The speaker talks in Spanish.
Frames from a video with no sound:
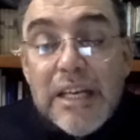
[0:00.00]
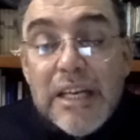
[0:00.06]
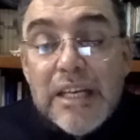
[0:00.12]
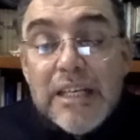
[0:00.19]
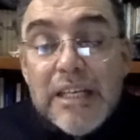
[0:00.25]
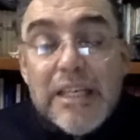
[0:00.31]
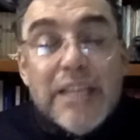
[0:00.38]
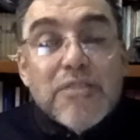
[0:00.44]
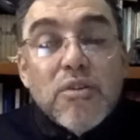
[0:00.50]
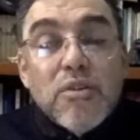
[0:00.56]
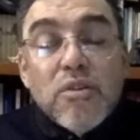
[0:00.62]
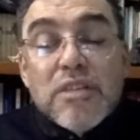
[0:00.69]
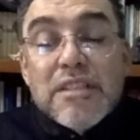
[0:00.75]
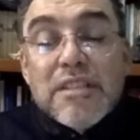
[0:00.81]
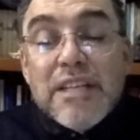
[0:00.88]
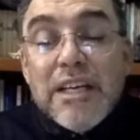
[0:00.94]
y esto
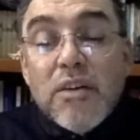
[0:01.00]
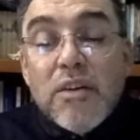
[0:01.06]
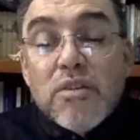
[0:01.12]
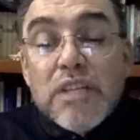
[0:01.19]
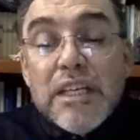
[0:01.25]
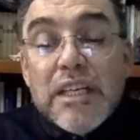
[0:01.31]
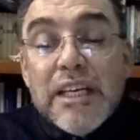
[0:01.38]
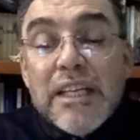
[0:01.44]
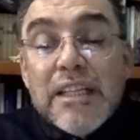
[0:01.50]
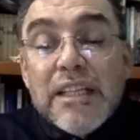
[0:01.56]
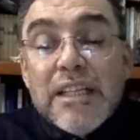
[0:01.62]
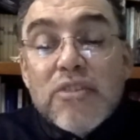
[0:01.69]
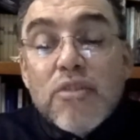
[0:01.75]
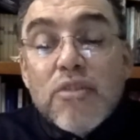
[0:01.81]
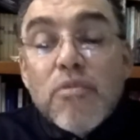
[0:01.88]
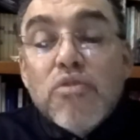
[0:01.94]
nos enseña lo siguiente,
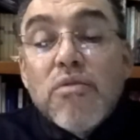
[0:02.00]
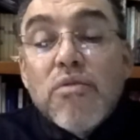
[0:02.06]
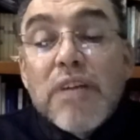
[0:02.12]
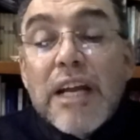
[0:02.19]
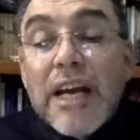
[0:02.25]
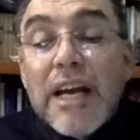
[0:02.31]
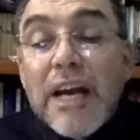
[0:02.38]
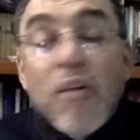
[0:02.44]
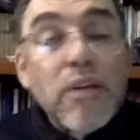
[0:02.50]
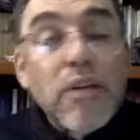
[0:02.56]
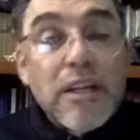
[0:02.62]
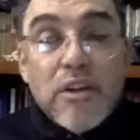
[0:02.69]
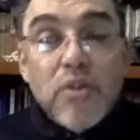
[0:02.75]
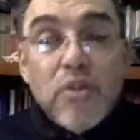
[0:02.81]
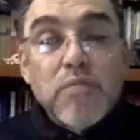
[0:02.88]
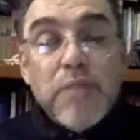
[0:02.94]
somos un regalo de
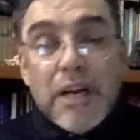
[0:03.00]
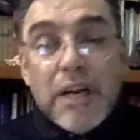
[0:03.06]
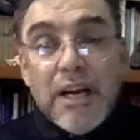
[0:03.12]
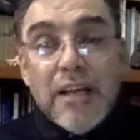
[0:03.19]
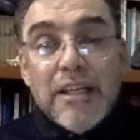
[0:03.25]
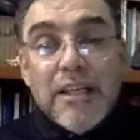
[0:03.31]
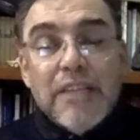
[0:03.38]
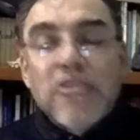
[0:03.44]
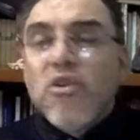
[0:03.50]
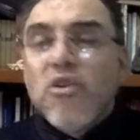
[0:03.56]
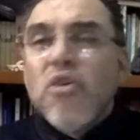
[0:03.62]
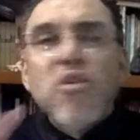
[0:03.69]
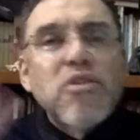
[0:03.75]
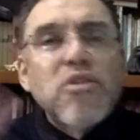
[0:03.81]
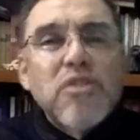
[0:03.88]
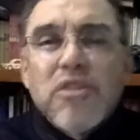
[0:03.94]
Dios para alguien,
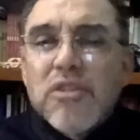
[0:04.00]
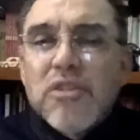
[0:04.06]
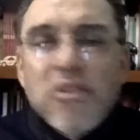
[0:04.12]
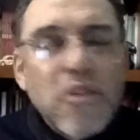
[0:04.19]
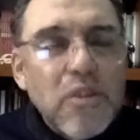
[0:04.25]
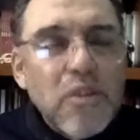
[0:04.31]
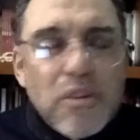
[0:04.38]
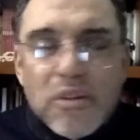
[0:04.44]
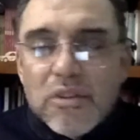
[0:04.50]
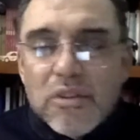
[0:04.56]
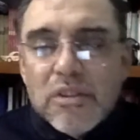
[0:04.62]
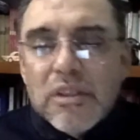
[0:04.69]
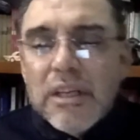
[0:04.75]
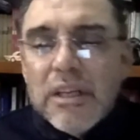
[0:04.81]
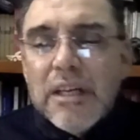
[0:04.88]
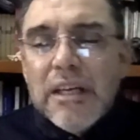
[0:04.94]
todos, todos
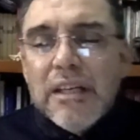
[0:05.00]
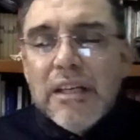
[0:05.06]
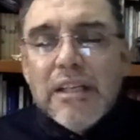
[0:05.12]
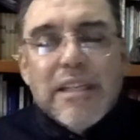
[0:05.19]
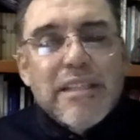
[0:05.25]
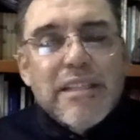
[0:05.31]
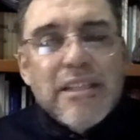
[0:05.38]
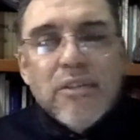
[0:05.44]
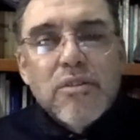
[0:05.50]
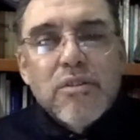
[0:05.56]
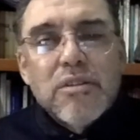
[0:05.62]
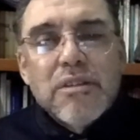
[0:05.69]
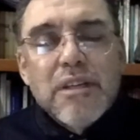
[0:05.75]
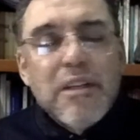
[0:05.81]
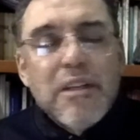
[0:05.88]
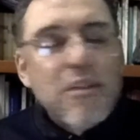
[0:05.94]
los
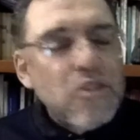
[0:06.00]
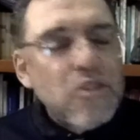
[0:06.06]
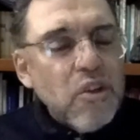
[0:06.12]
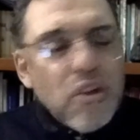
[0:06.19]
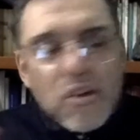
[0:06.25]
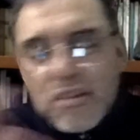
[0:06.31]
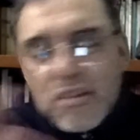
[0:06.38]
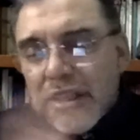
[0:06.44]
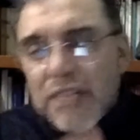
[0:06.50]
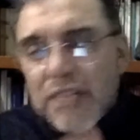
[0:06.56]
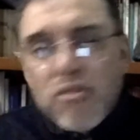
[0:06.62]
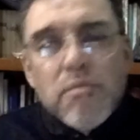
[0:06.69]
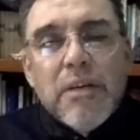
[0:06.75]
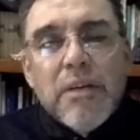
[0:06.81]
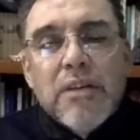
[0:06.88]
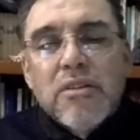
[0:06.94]
nacidos, todos los seres
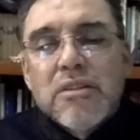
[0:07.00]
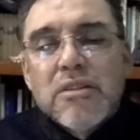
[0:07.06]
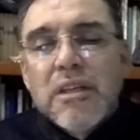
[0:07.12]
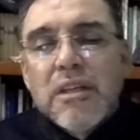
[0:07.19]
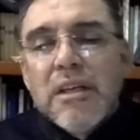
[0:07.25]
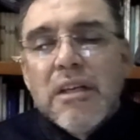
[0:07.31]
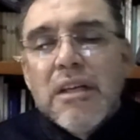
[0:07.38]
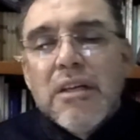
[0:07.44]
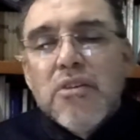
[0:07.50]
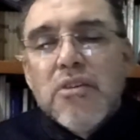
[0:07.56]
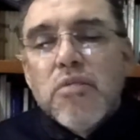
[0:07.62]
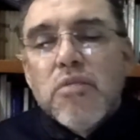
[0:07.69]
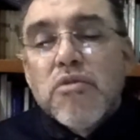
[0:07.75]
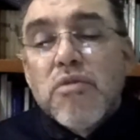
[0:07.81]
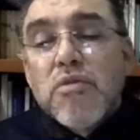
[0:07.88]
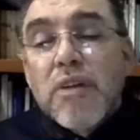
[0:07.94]
humanos,
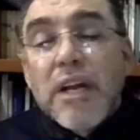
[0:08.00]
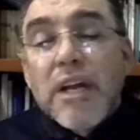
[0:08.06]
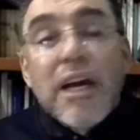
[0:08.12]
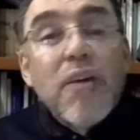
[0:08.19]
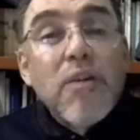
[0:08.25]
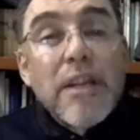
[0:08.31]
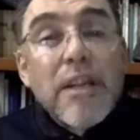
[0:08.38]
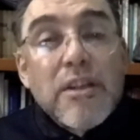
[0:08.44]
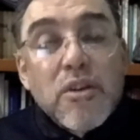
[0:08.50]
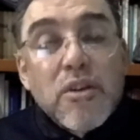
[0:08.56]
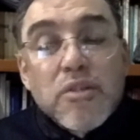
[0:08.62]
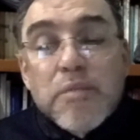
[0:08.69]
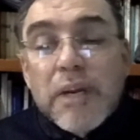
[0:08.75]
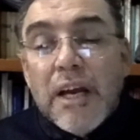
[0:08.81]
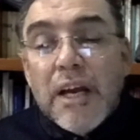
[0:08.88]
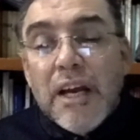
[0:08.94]
somos un regalo de Dios
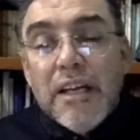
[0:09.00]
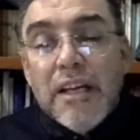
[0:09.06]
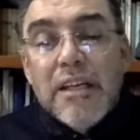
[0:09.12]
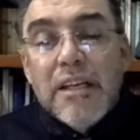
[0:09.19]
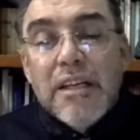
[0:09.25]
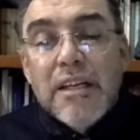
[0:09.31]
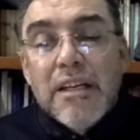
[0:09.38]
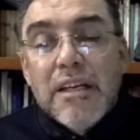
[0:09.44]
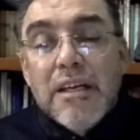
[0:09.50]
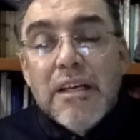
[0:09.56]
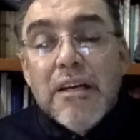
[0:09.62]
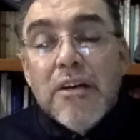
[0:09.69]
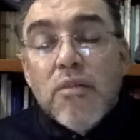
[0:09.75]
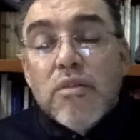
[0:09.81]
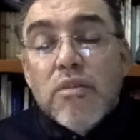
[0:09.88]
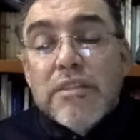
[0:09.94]
para alguien.
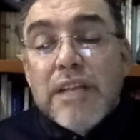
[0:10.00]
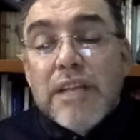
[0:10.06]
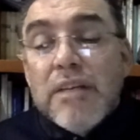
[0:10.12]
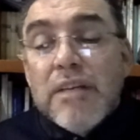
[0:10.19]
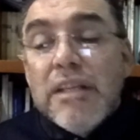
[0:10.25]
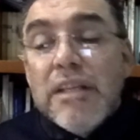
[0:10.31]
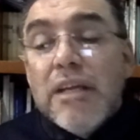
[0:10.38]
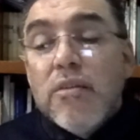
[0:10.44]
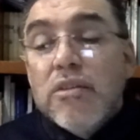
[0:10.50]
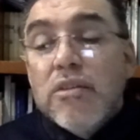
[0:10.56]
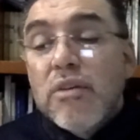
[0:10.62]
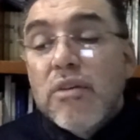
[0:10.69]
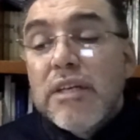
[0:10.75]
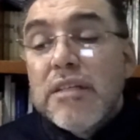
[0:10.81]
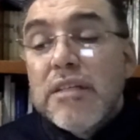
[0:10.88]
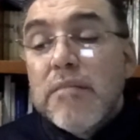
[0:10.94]
Nuestra vida, nuestro
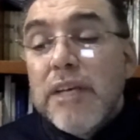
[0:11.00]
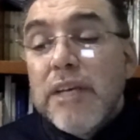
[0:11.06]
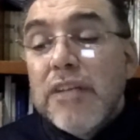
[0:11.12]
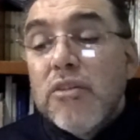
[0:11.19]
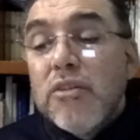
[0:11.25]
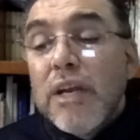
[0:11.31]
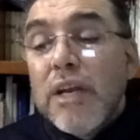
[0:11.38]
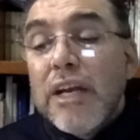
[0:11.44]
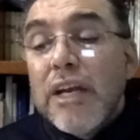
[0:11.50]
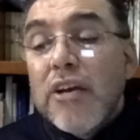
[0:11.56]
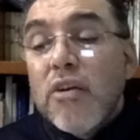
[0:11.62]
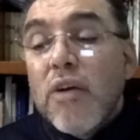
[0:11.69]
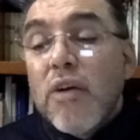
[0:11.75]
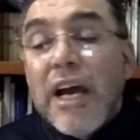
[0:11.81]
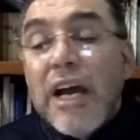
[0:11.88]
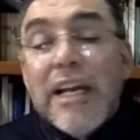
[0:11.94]
nacimiento
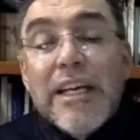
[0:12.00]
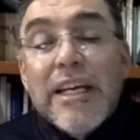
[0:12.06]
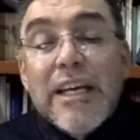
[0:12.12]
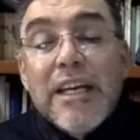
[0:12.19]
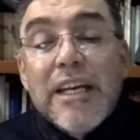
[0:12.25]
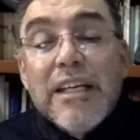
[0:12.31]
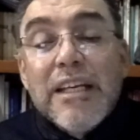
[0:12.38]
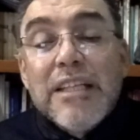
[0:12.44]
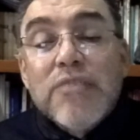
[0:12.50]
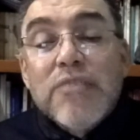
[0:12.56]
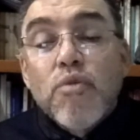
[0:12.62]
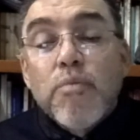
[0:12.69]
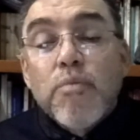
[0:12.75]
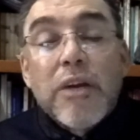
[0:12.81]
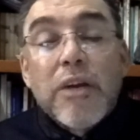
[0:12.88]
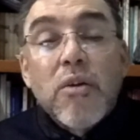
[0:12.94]
alegró a alguien y
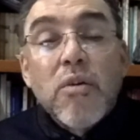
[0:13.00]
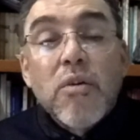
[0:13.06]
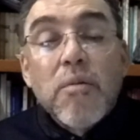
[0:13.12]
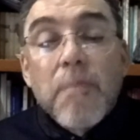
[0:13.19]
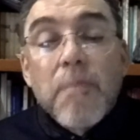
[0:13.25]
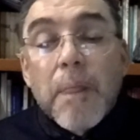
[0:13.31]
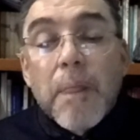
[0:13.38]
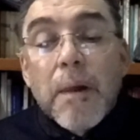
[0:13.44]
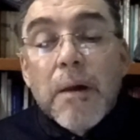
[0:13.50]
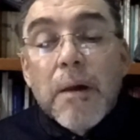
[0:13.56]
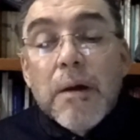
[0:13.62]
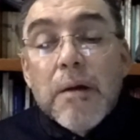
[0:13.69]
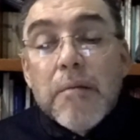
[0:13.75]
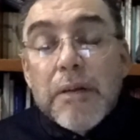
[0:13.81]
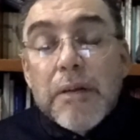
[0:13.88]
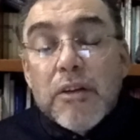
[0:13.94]
superó,
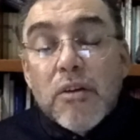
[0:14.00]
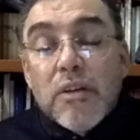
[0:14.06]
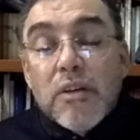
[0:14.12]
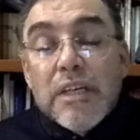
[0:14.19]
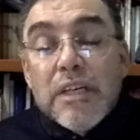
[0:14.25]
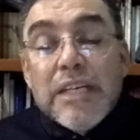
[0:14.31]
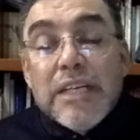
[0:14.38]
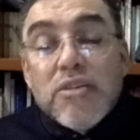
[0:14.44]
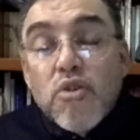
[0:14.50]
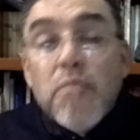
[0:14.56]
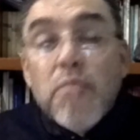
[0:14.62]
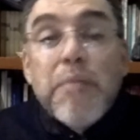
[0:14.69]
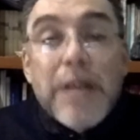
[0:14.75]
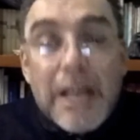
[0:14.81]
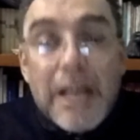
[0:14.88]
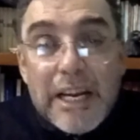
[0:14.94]
perdón, y
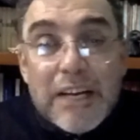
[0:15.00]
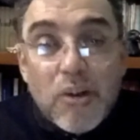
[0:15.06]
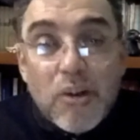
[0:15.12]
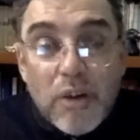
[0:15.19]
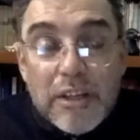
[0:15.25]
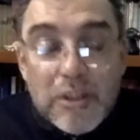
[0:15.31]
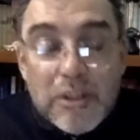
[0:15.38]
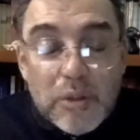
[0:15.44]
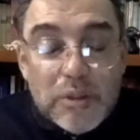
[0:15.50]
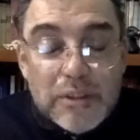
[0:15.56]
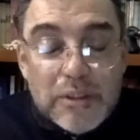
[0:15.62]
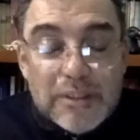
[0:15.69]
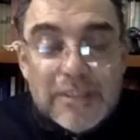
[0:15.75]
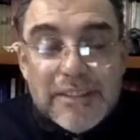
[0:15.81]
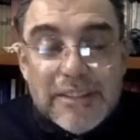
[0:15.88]
super alegró a Dios.